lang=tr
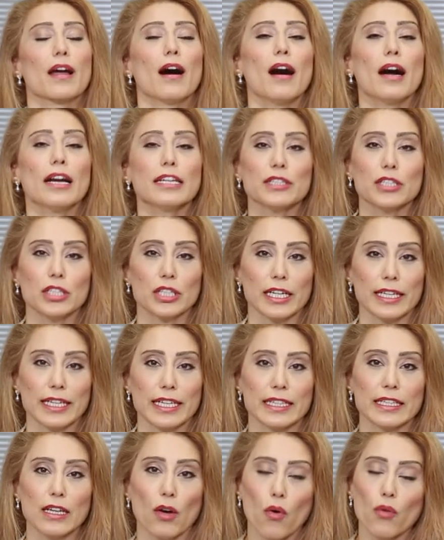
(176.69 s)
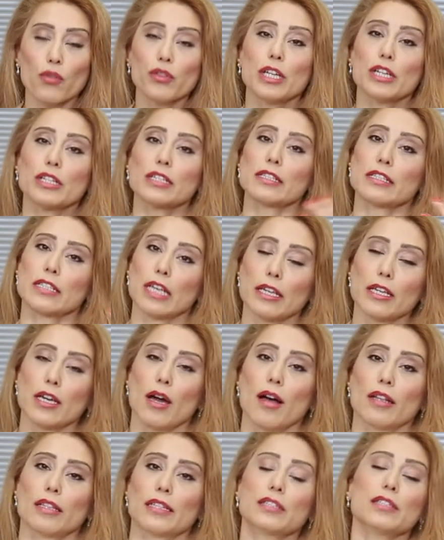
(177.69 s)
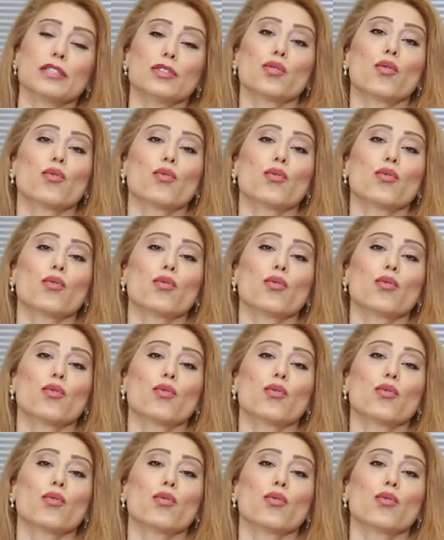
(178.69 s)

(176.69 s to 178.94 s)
aynı şekilde onların zekalarının